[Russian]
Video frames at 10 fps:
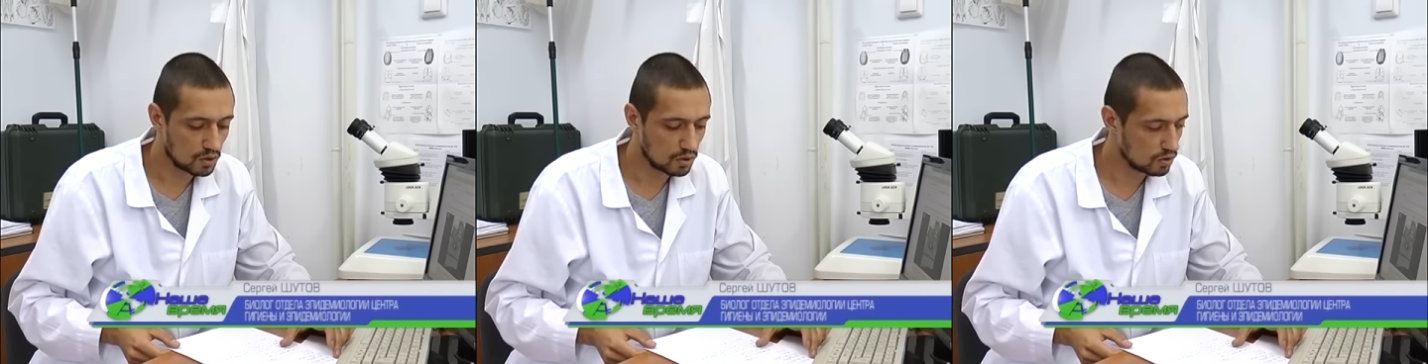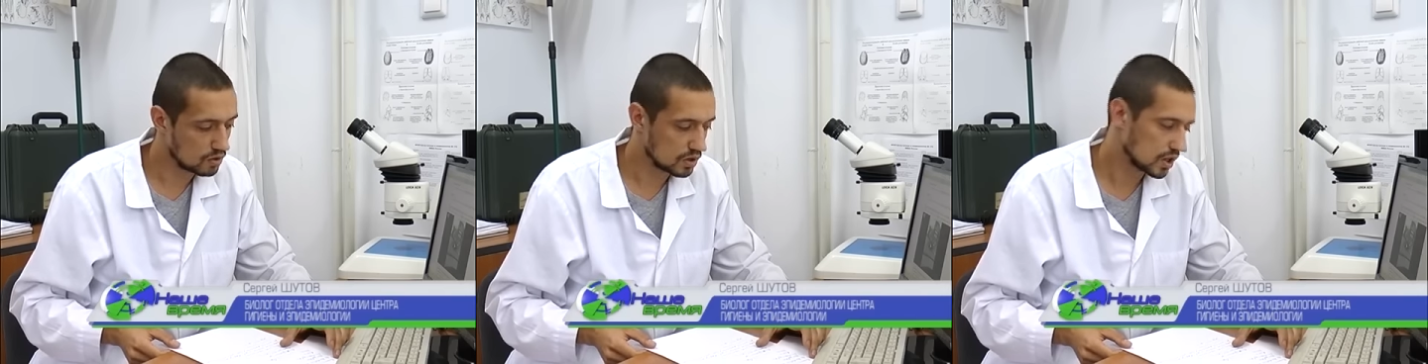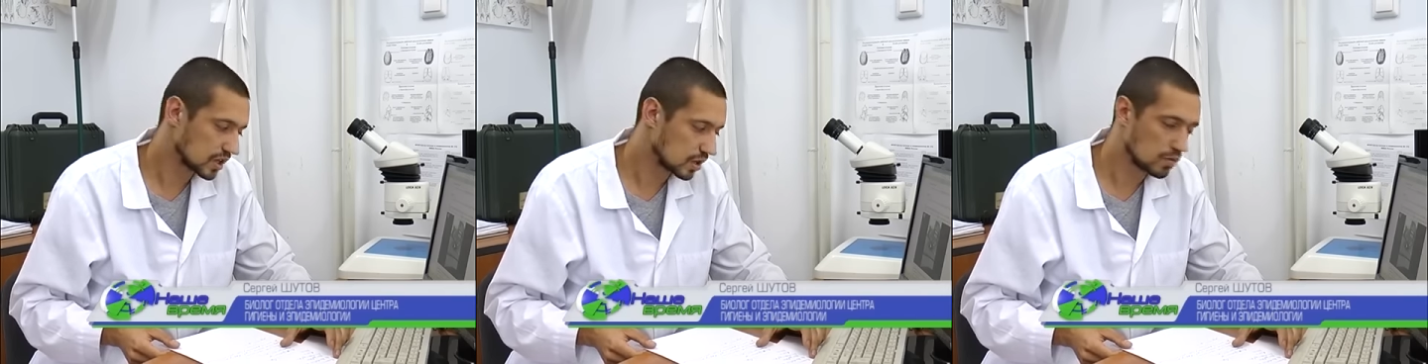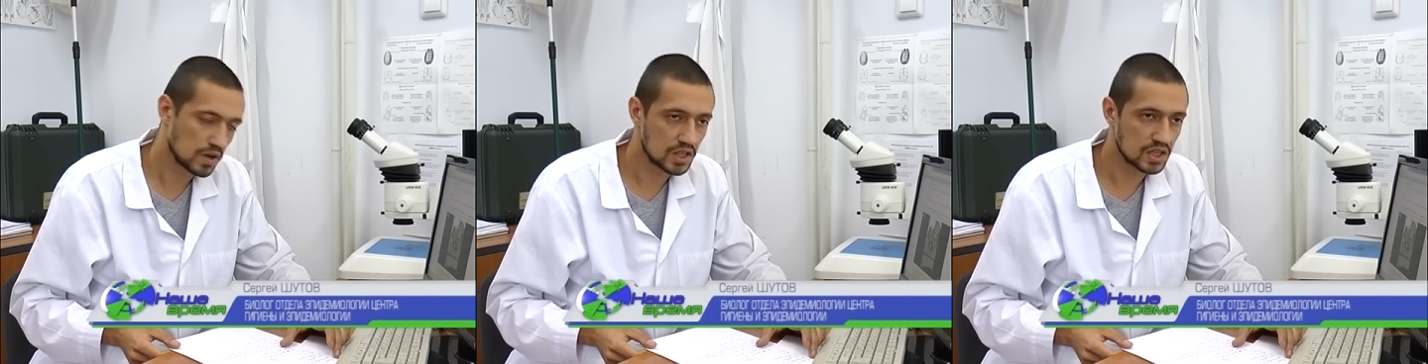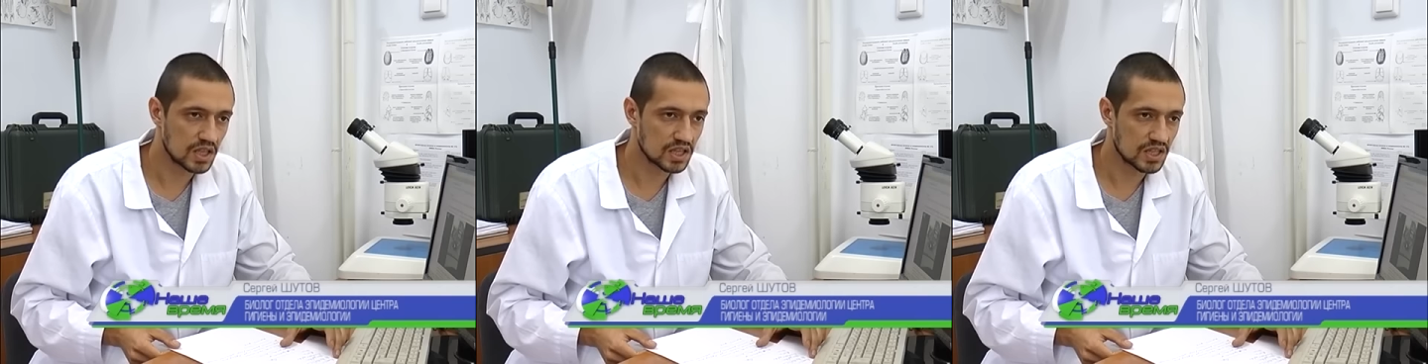то иногда бывает
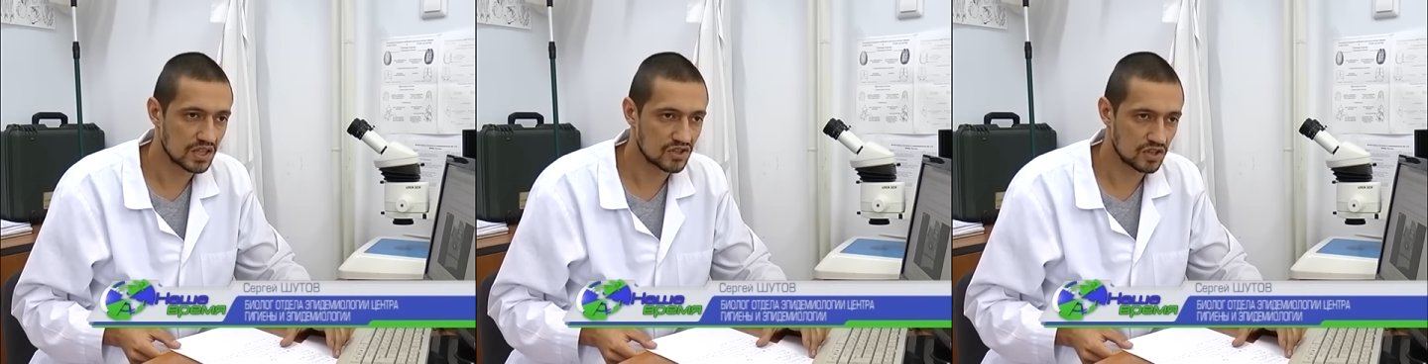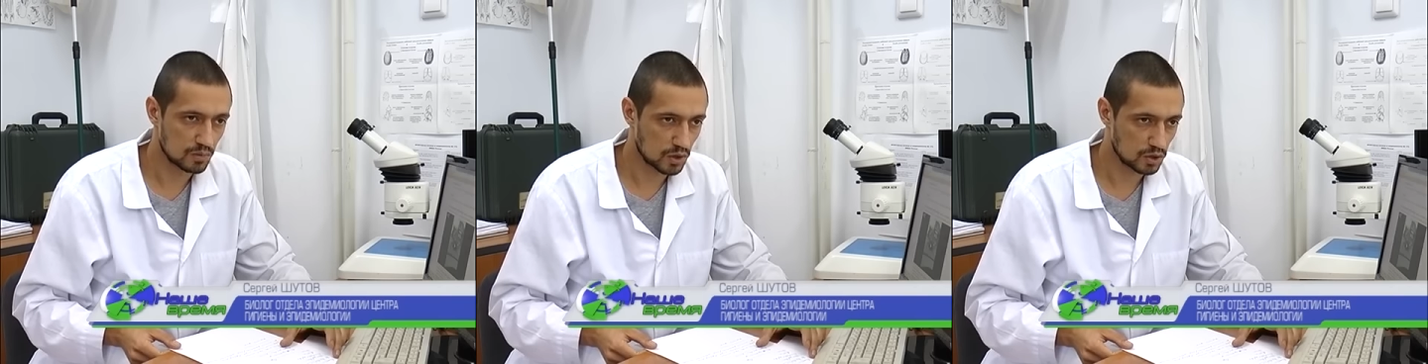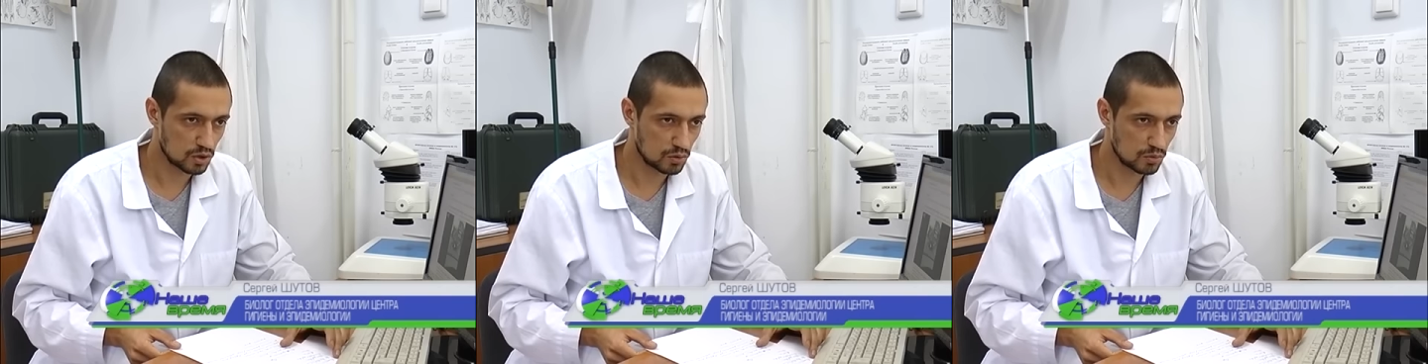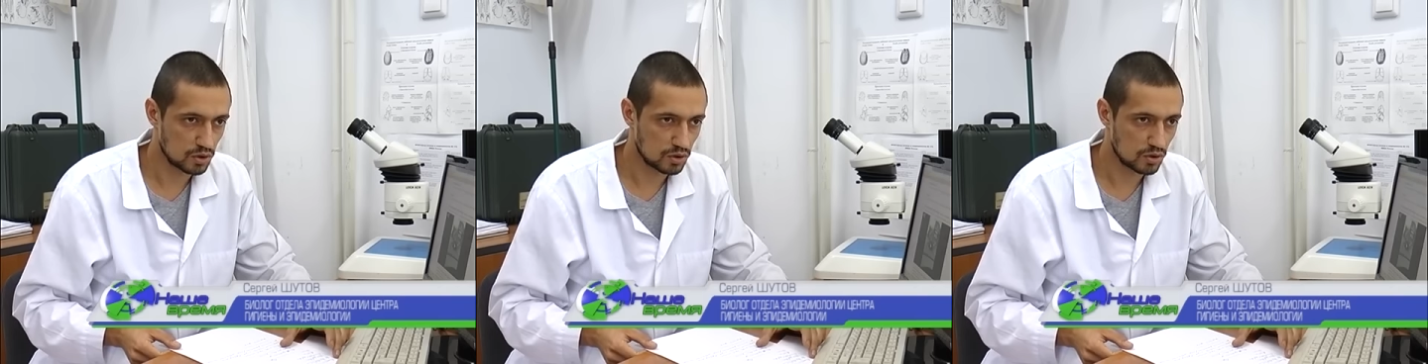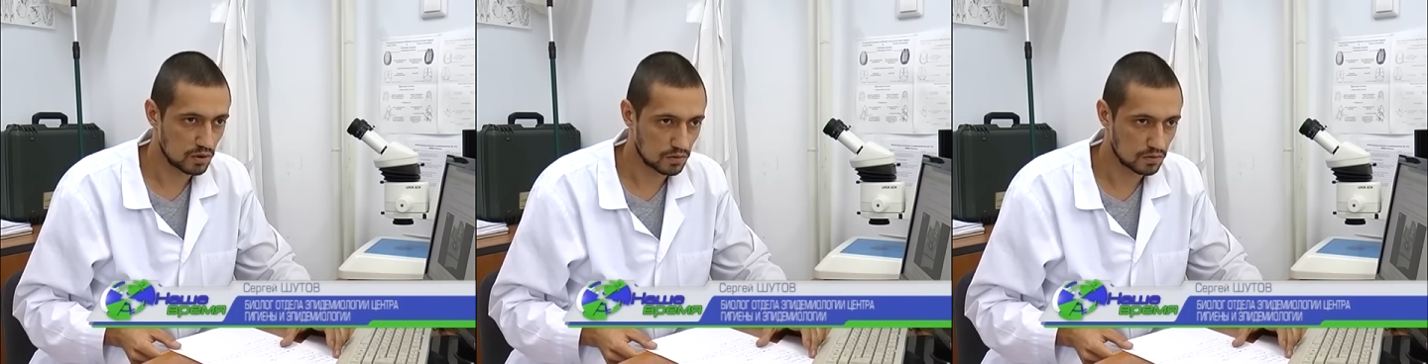недостаточно простое мытье.